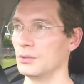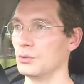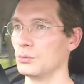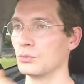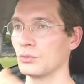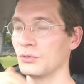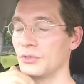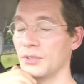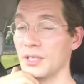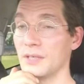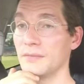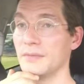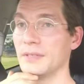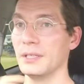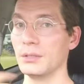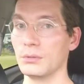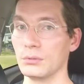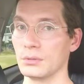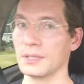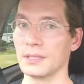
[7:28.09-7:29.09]
de monter les
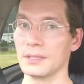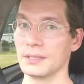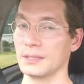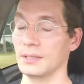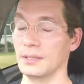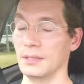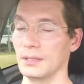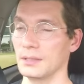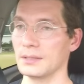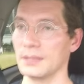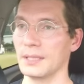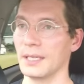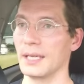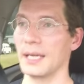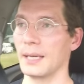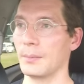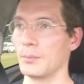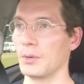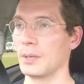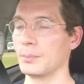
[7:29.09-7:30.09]
vidéos. Ça, c'est
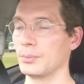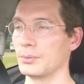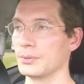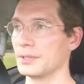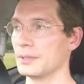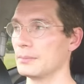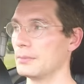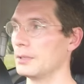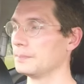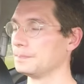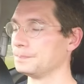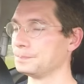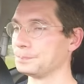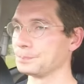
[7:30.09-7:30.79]
clairement impossible.